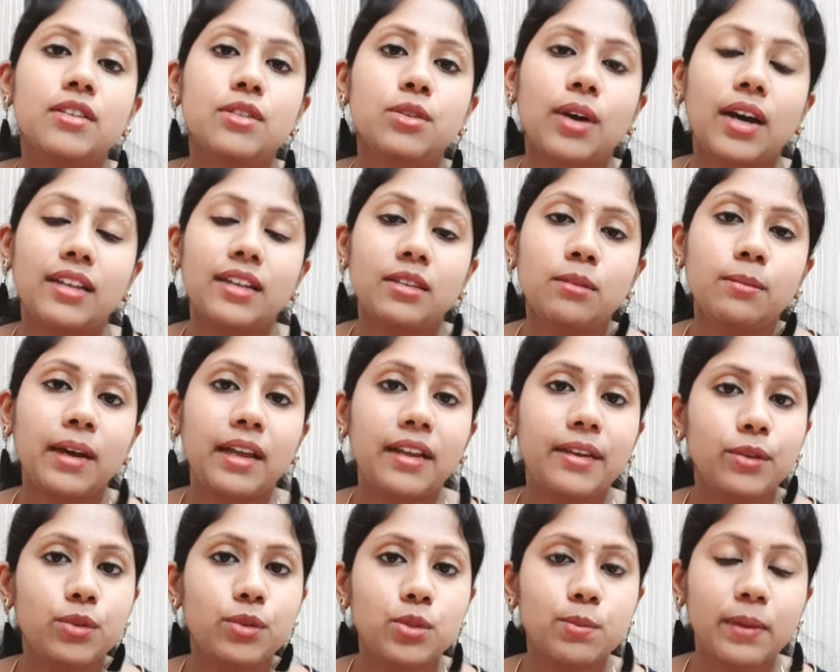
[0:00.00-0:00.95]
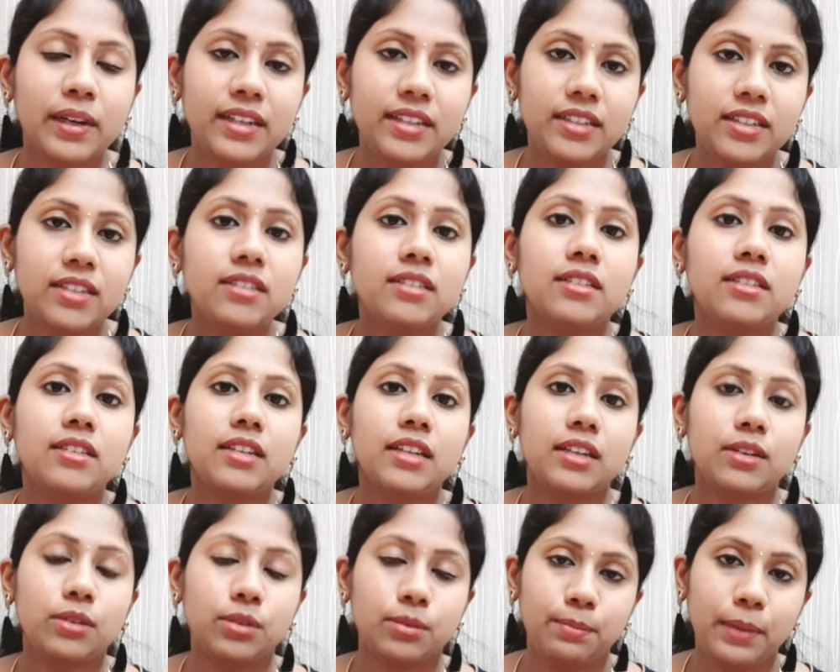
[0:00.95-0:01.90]
ஸோ அந்த மாதிரி யூஸ் பண்ணிவிட்டு
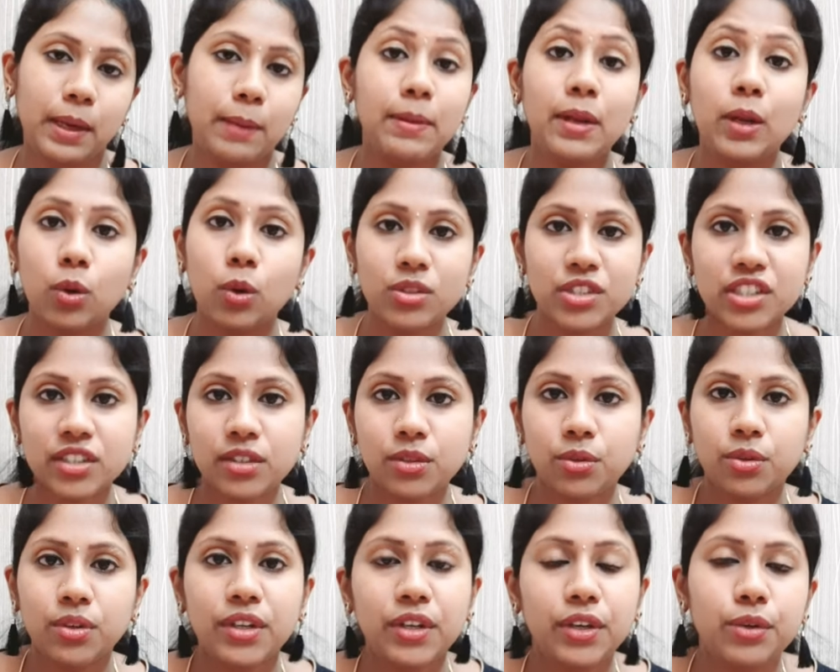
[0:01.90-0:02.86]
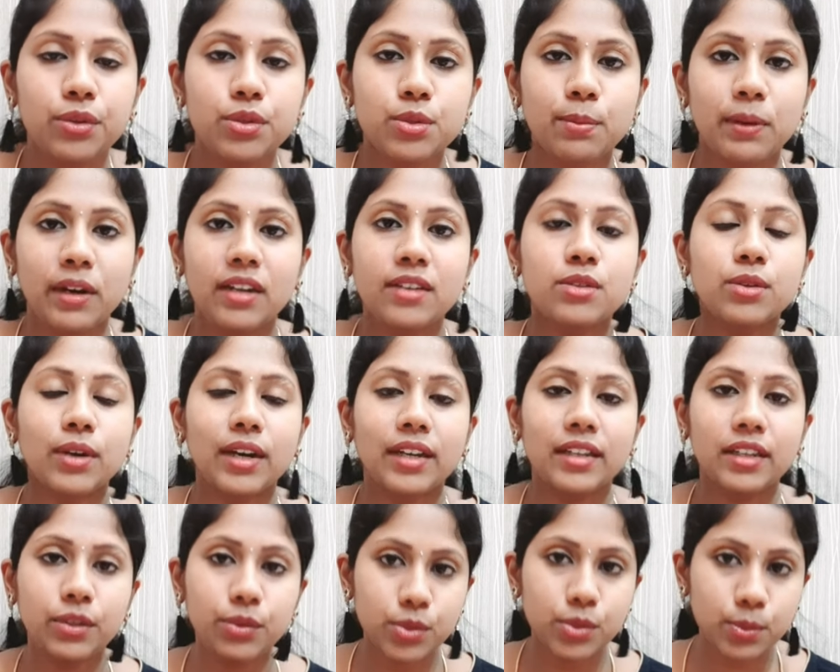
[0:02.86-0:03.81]
நீங்கள் பேபி லோஷன் கூட நீங்கள் யூஸ் பண்ணலாம் ஸோ
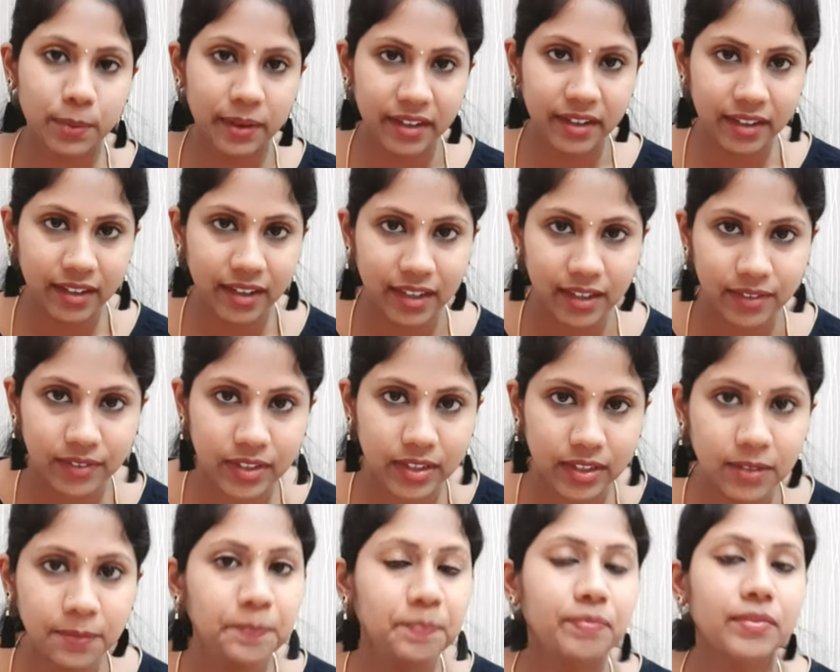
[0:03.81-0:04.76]
அதை யூஸ் பண்ணிவிட்டு நீங்கள் வந்து